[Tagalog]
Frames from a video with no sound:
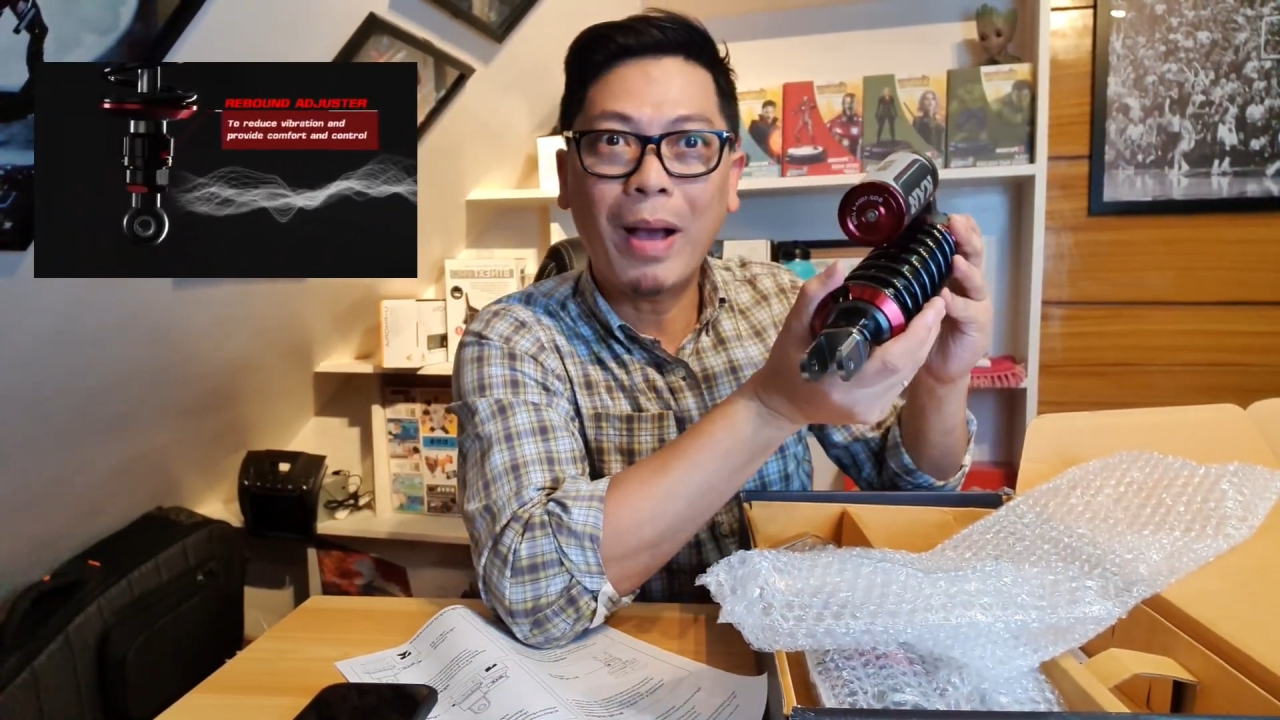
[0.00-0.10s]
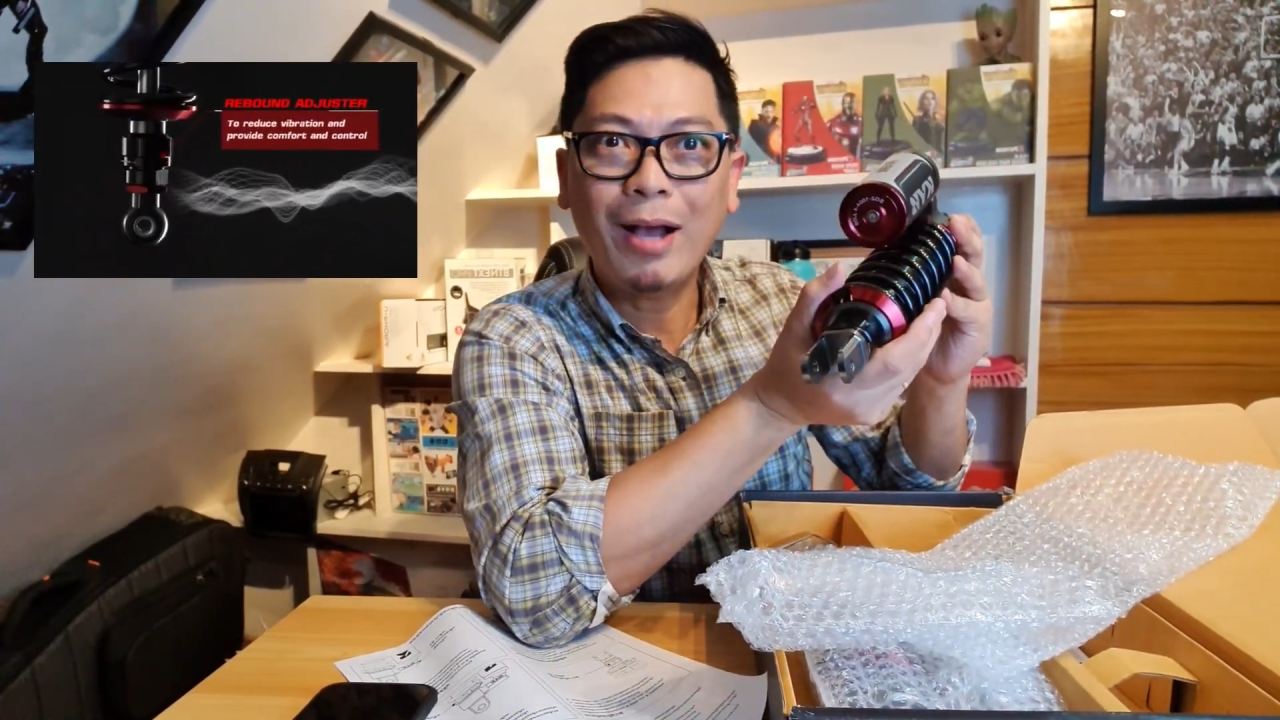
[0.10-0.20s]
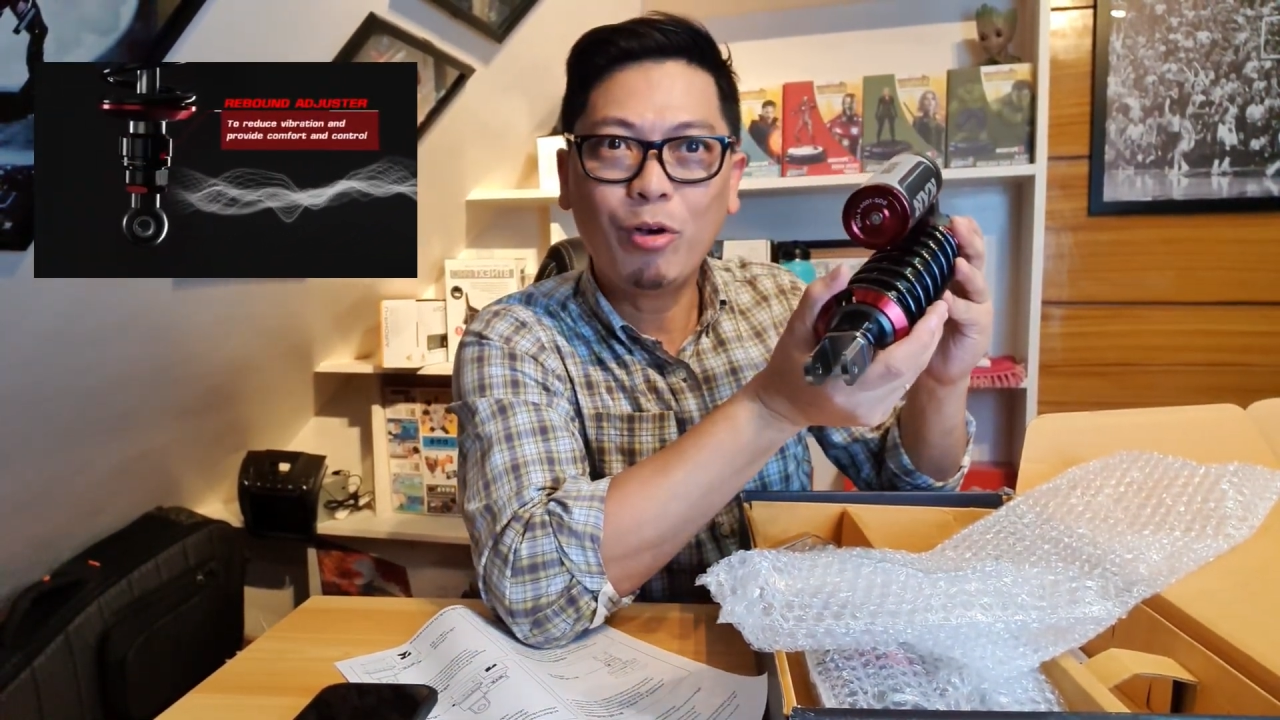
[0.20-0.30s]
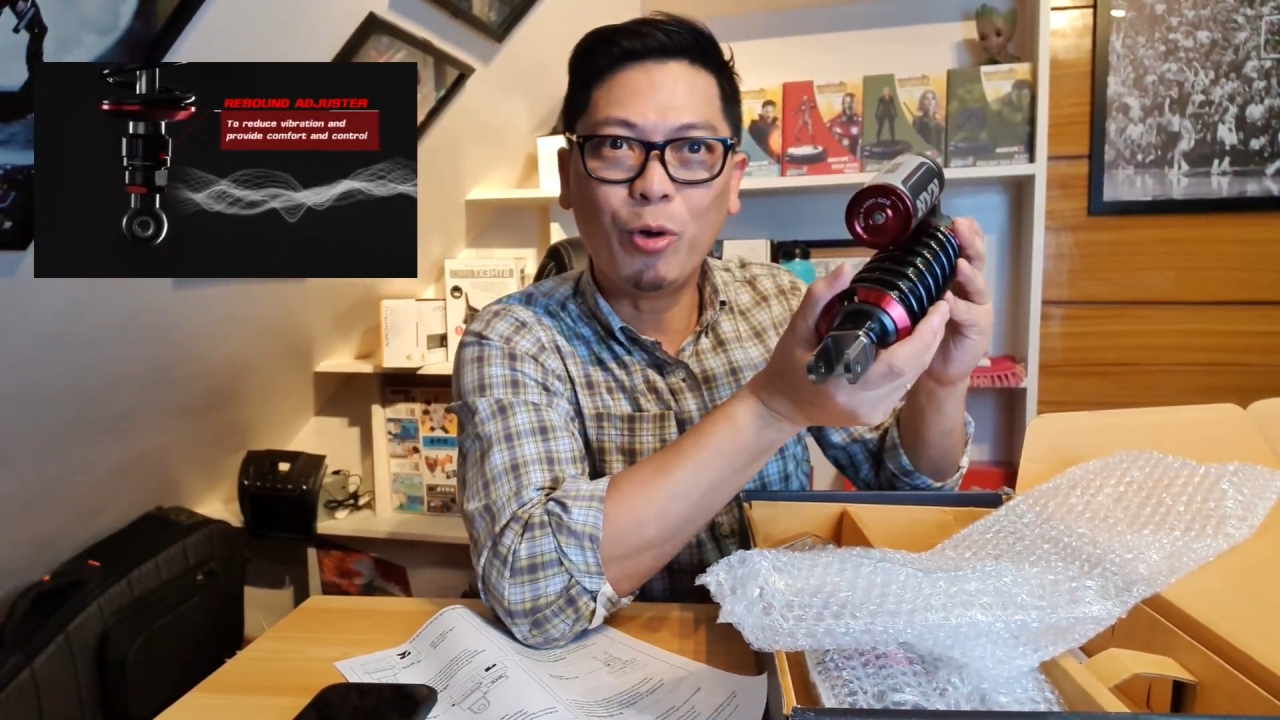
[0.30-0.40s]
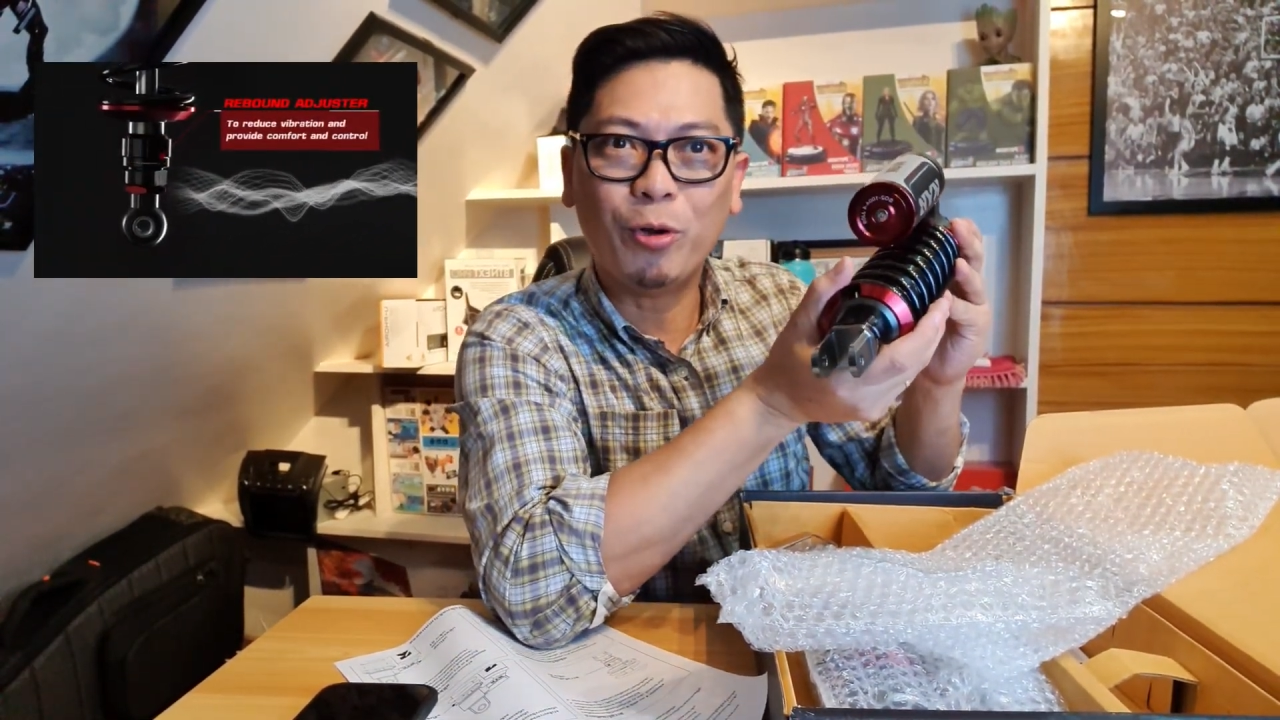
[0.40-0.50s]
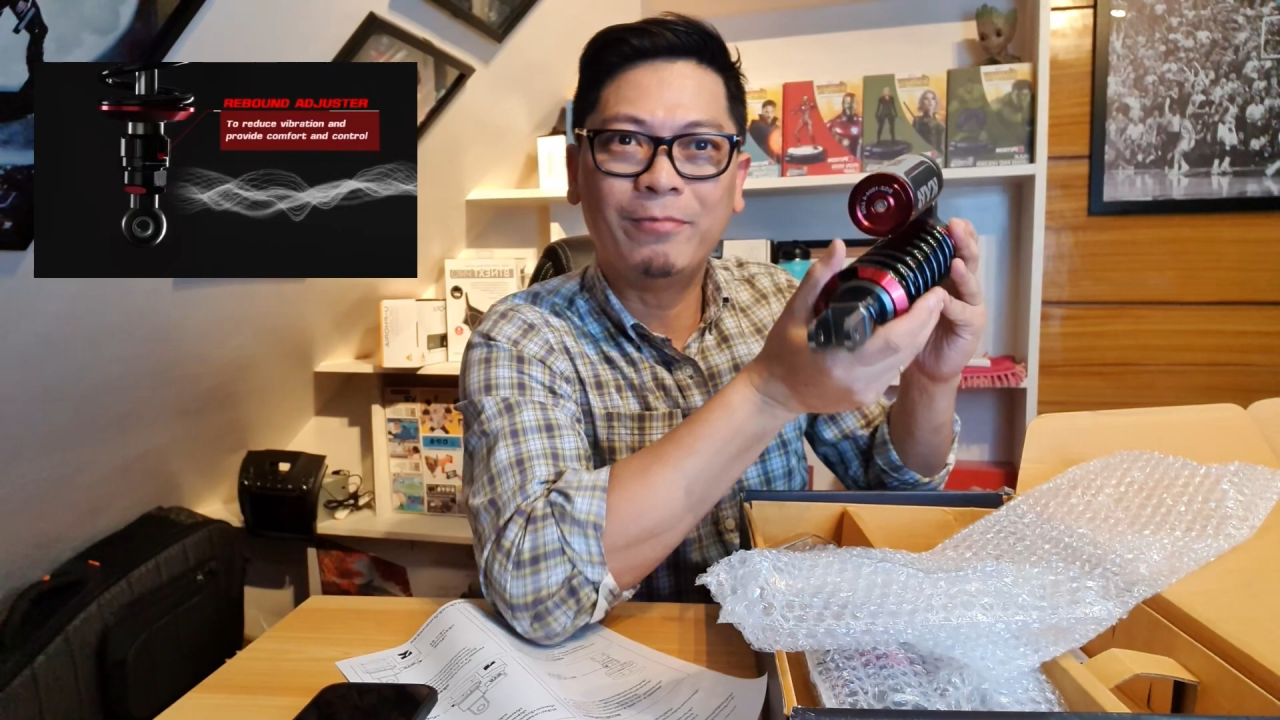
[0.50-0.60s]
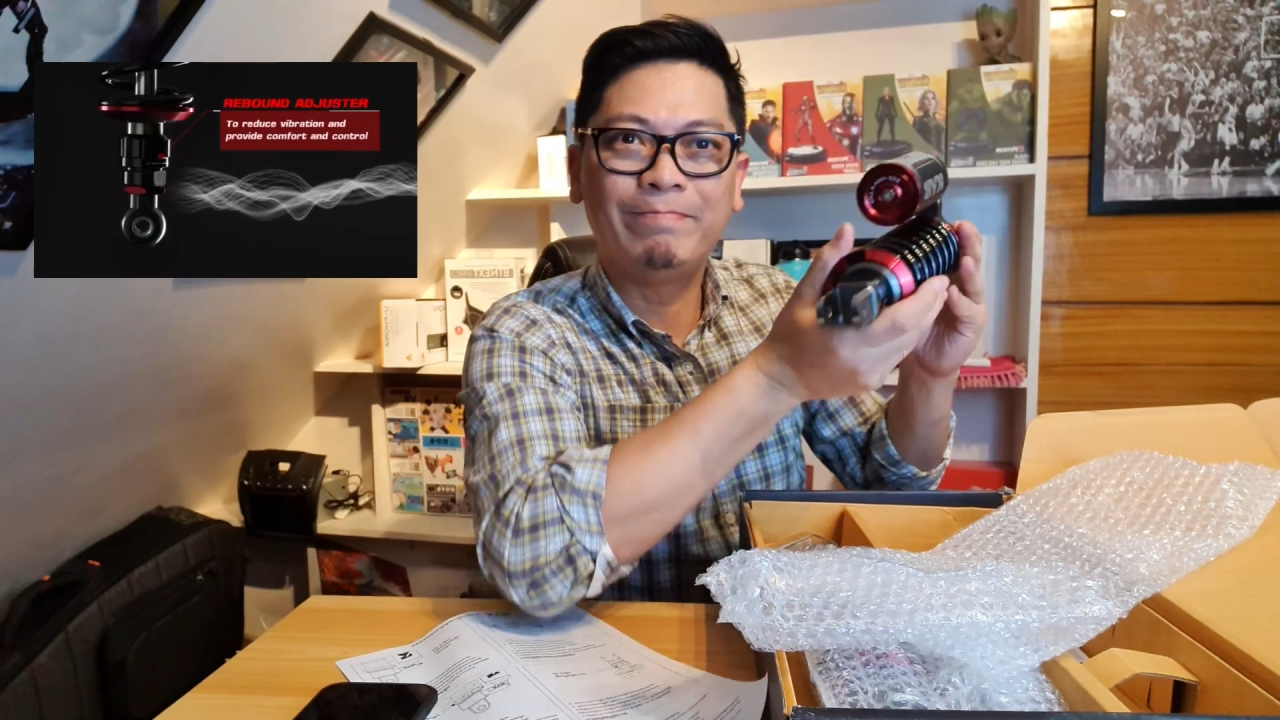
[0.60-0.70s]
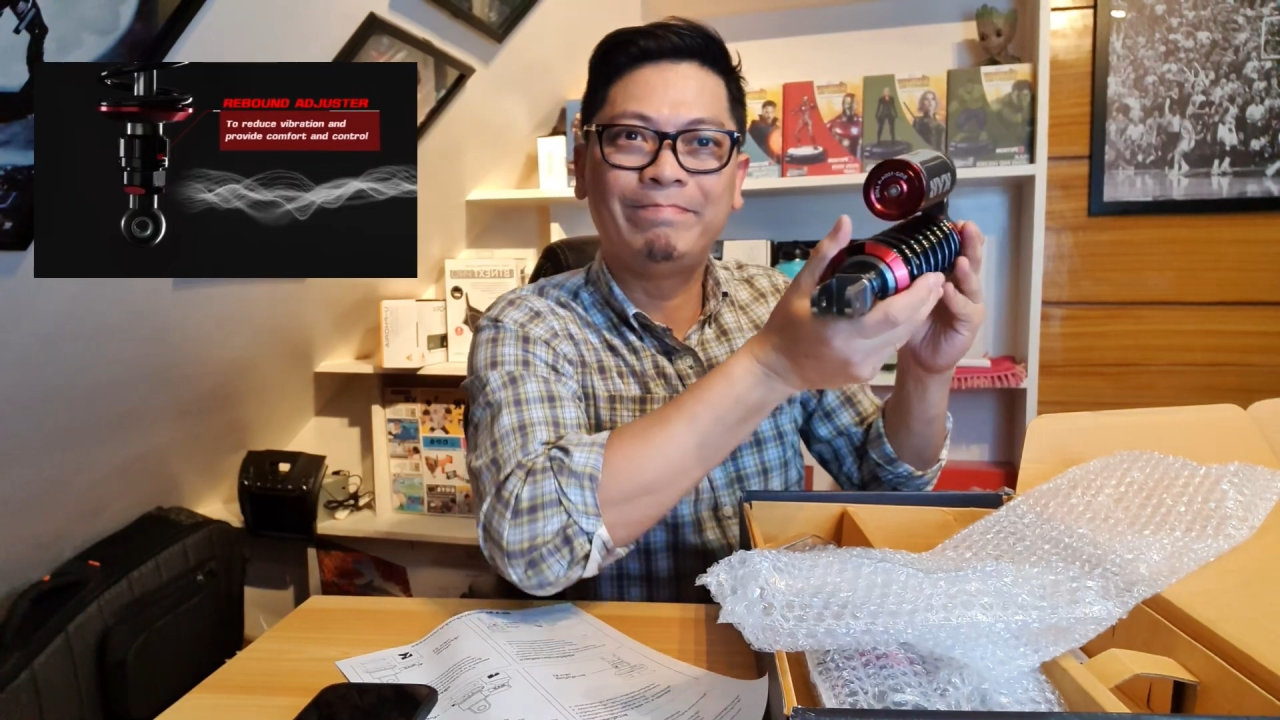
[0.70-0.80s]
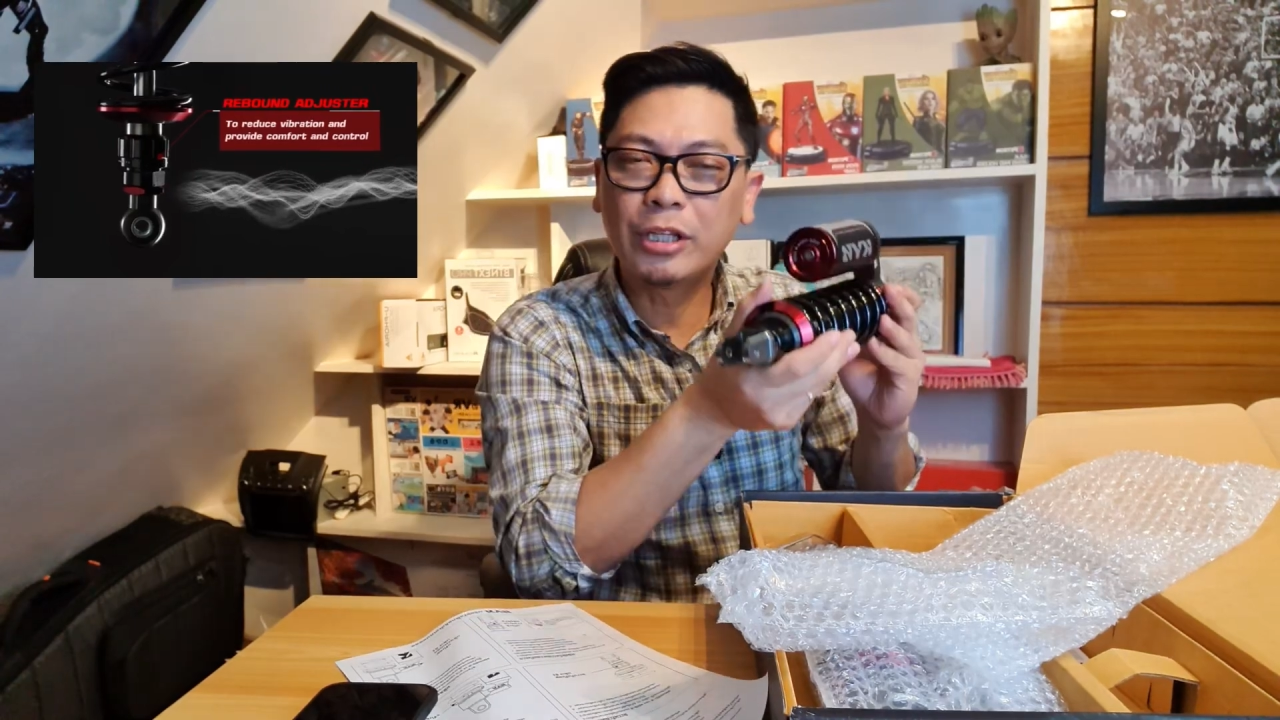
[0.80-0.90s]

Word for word: bago.